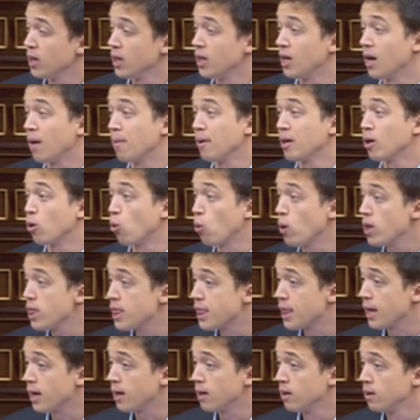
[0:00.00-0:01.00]
y la
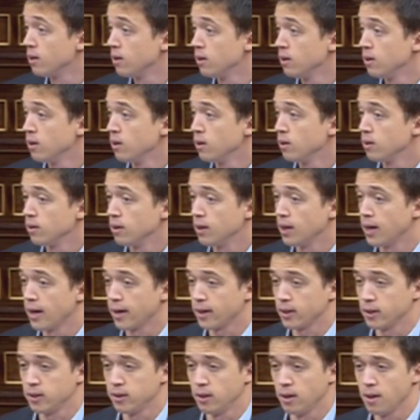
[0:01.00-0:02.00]
vergüenza de
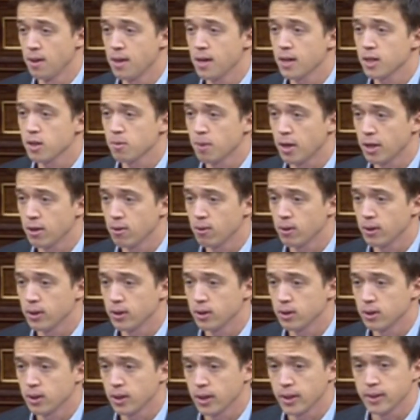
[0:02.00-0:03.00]
las residencias de
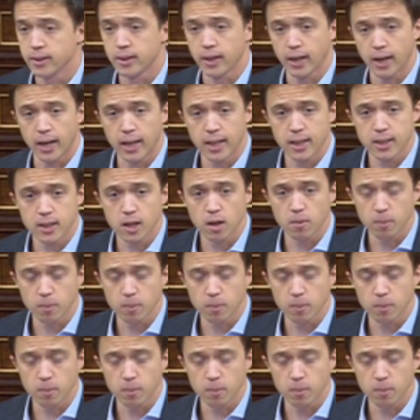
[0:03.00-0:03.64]
mayores, entregadas al